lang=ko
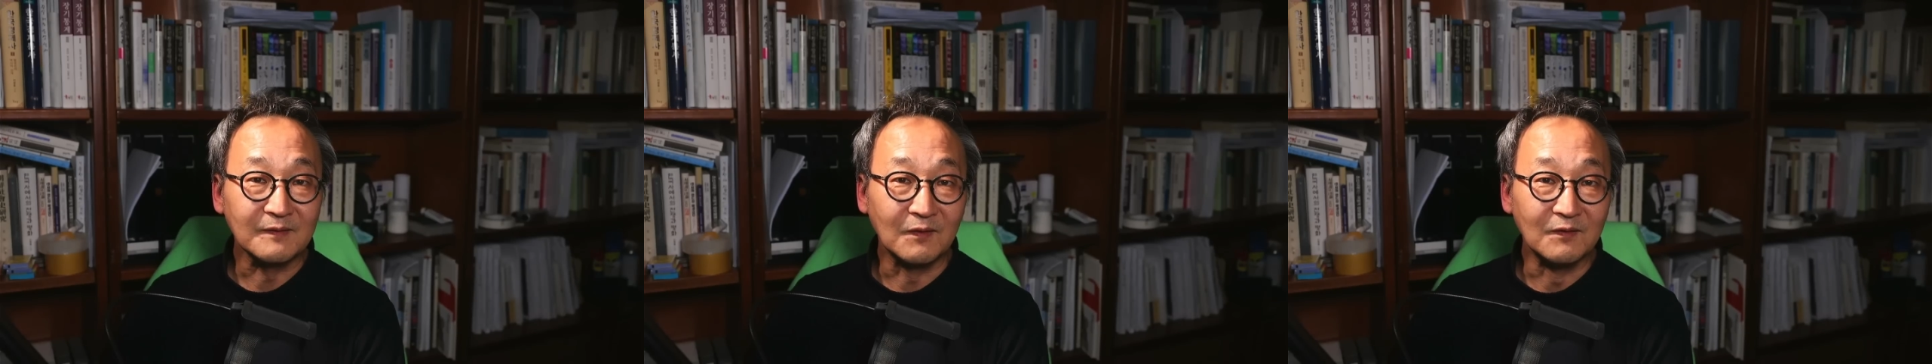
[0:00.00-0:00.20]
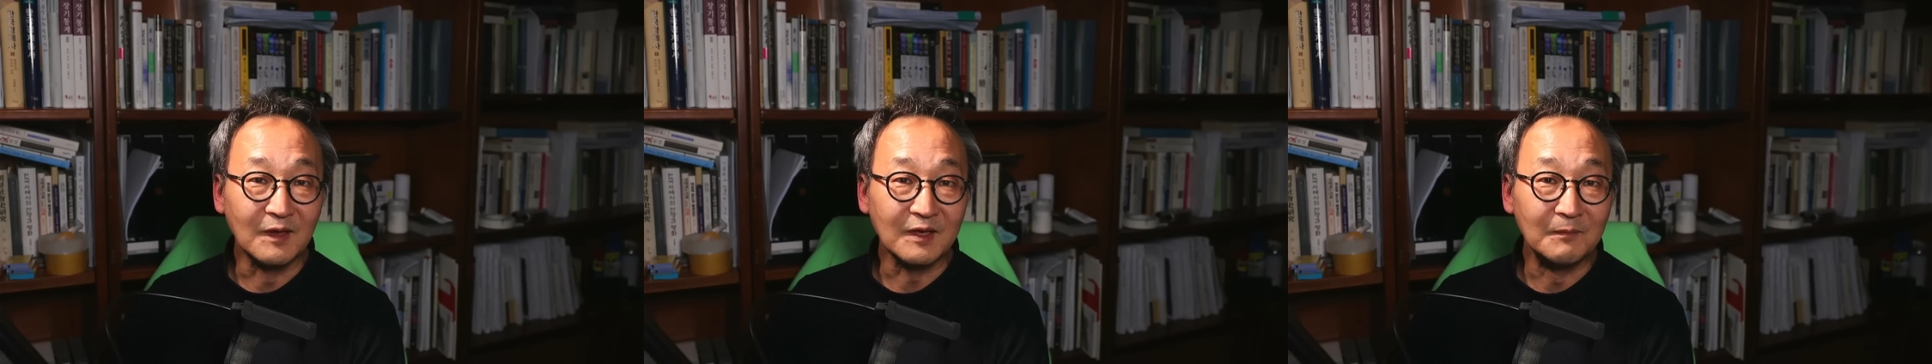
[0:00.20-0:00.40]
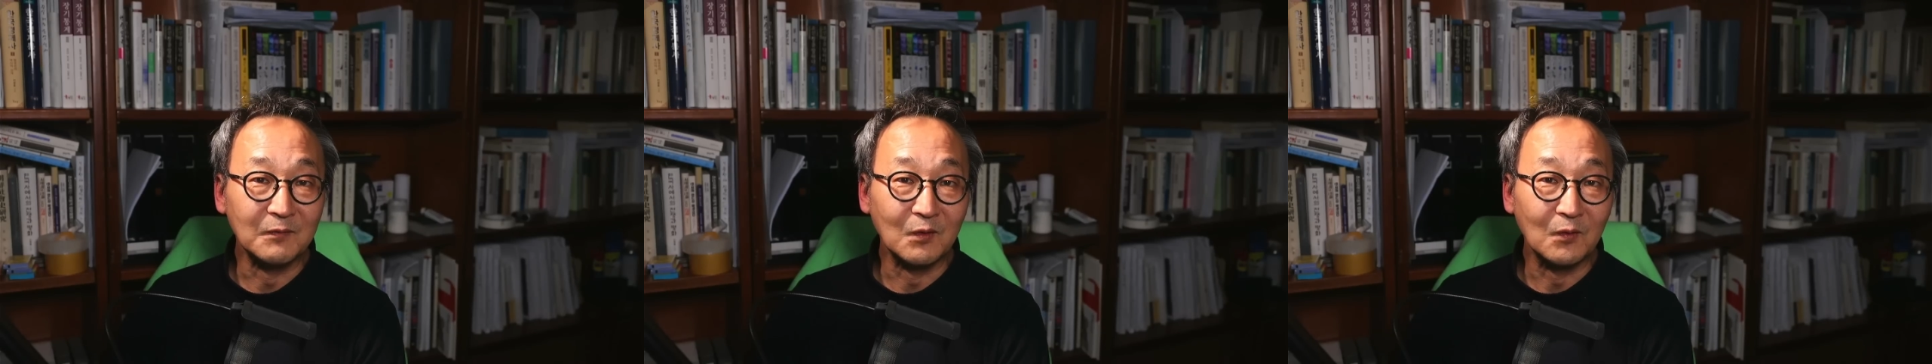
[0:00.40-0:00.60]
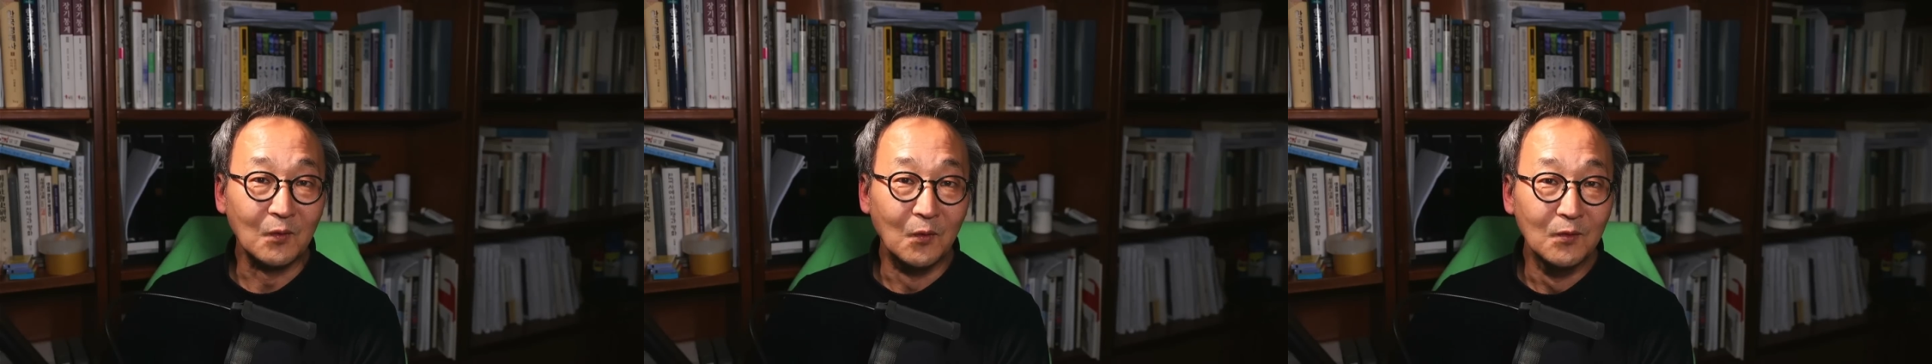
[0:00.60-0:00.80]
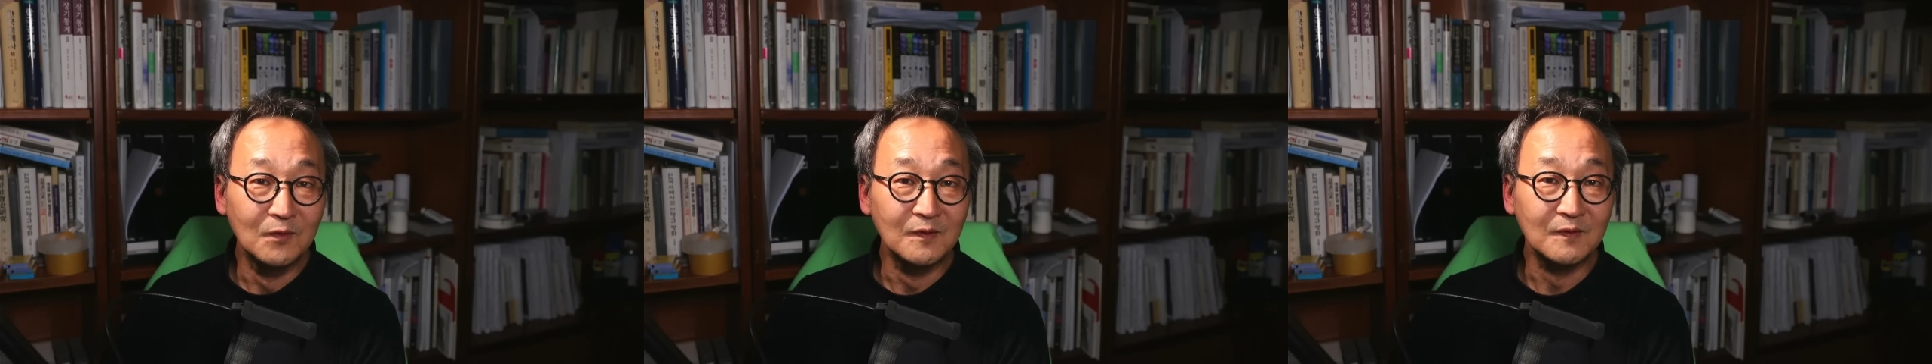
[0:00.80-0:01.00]
전라남도
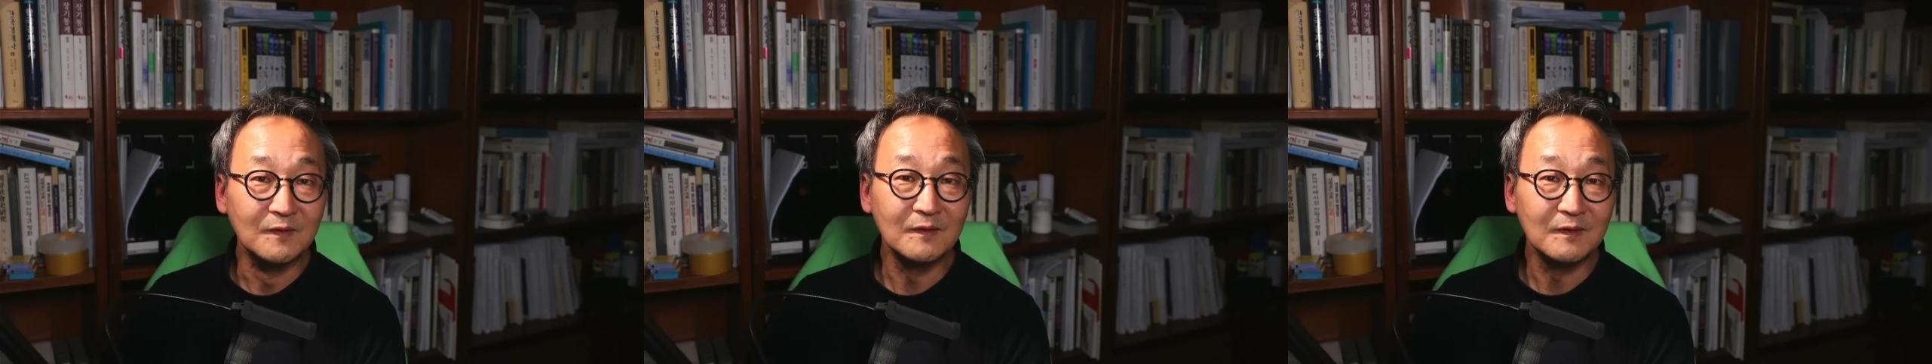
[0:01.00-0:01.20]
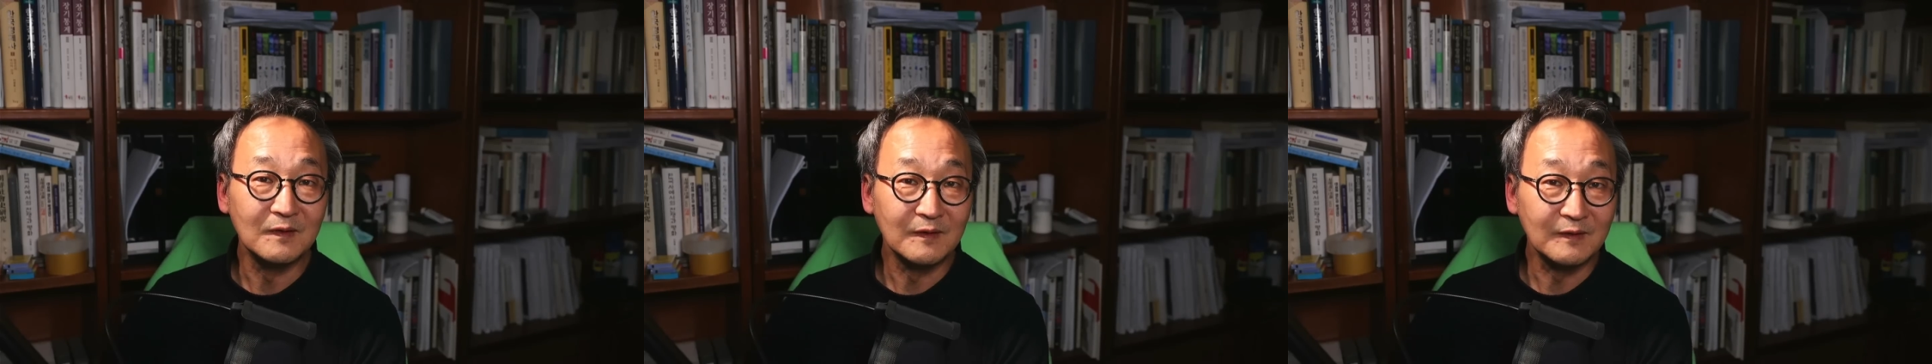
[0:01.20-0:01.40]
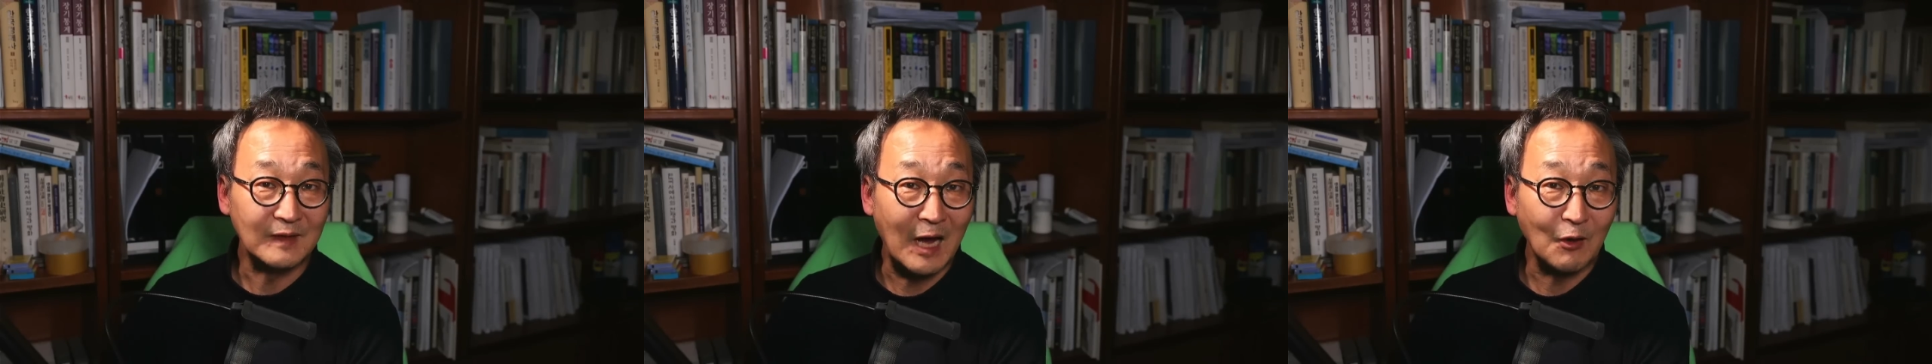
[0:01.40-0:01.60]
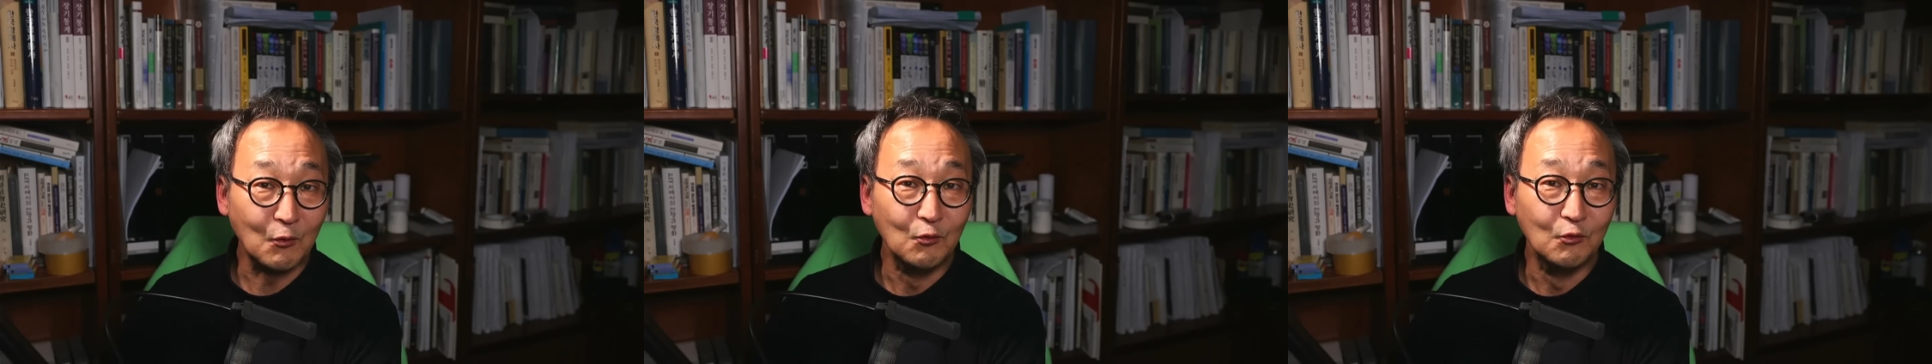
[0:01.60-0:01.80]
고흥 나로